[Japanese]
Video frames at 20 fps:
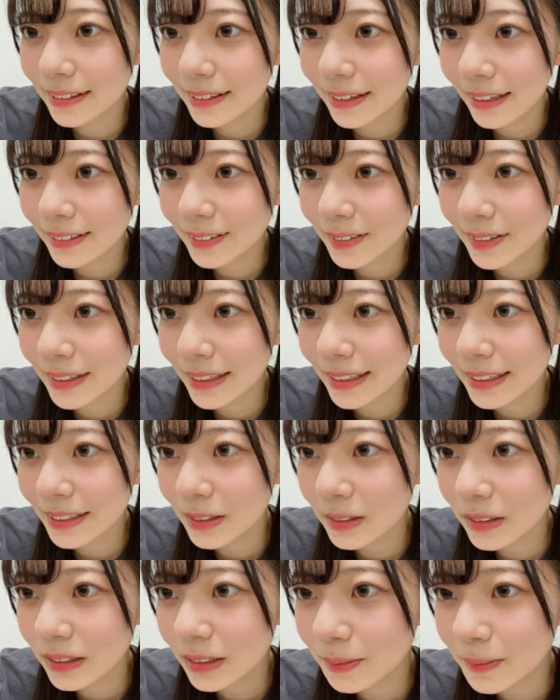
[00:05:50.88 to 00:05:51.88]
アドレナリン
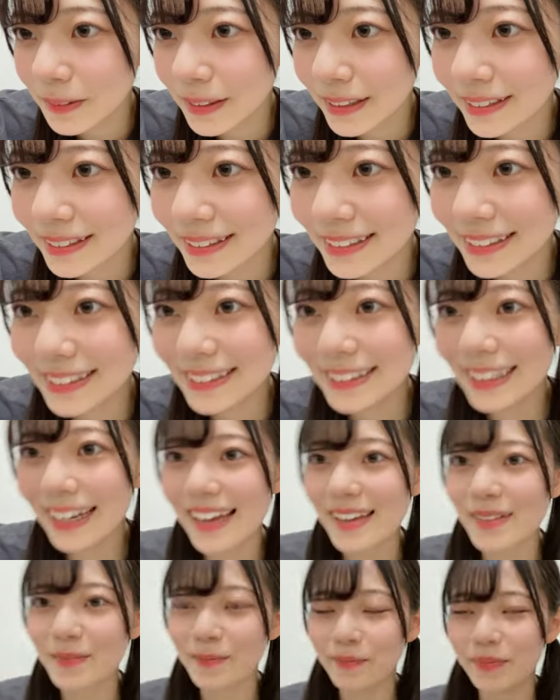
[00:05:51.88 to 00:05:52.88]
の利用日確認した
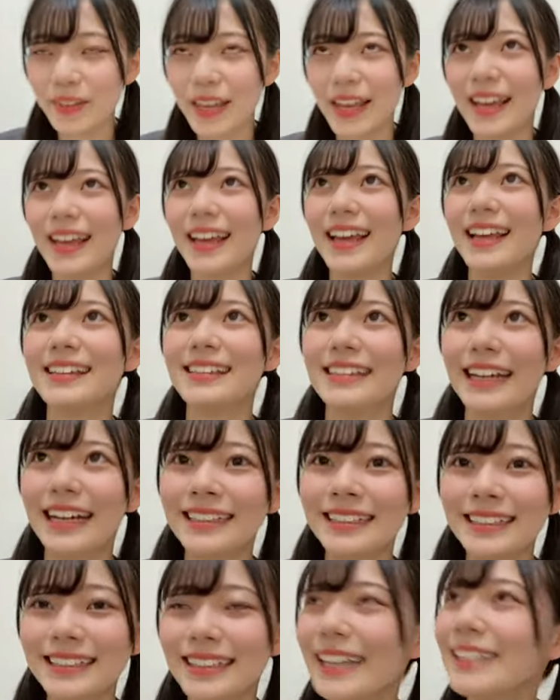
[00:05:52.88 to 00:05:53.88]
いえー、あ
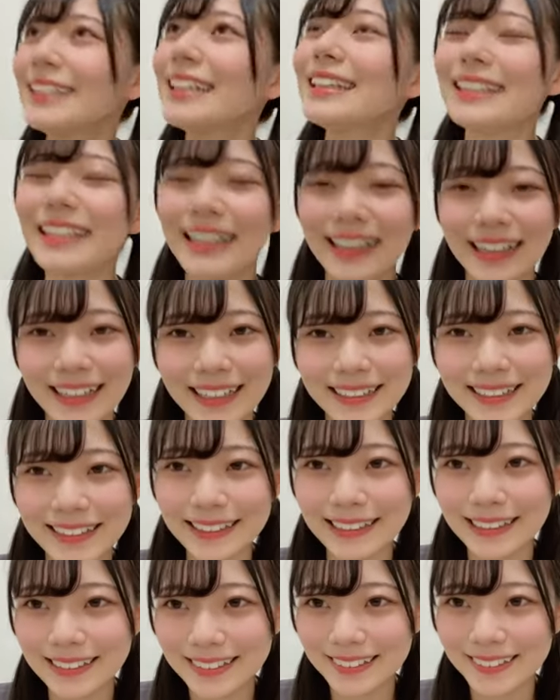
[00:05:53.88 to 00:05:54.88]
しあさってかあさっ
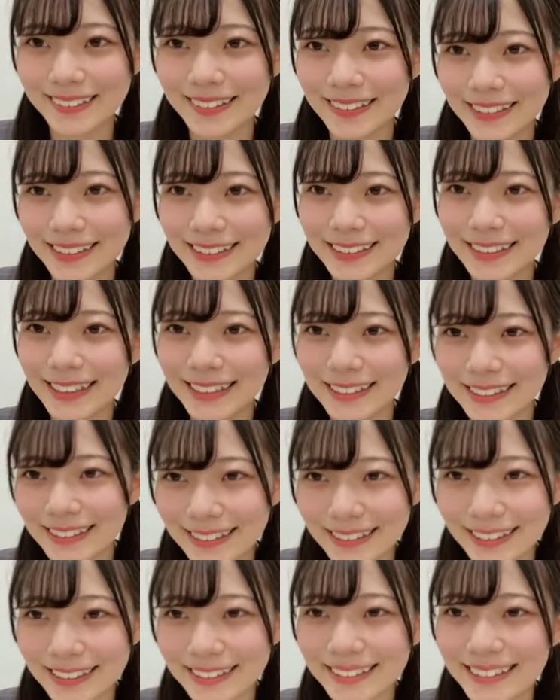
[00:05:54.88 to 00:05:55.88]
ての公演でぜひ
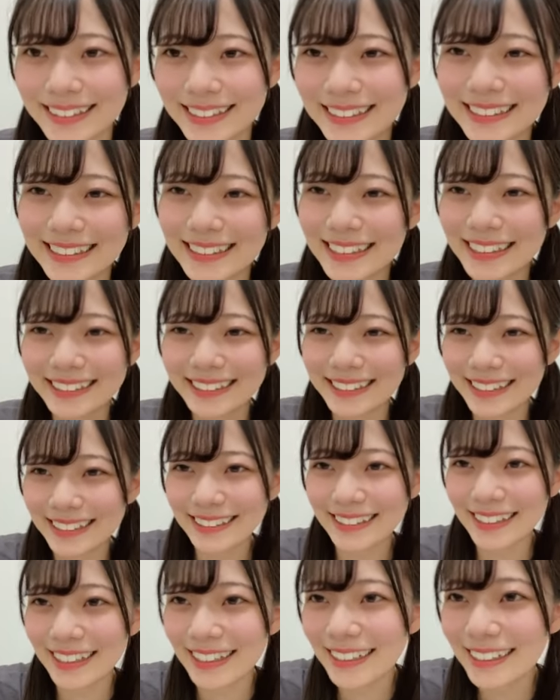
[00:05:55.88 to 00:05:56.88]
確認してくだ
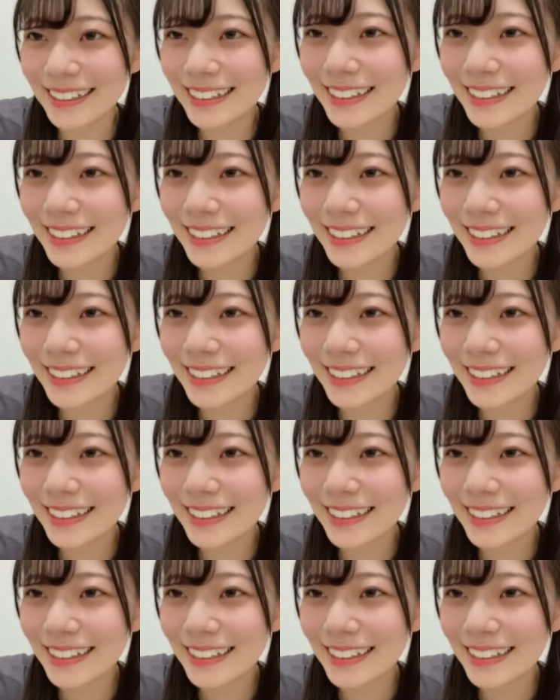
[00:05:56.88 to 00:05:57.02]
さい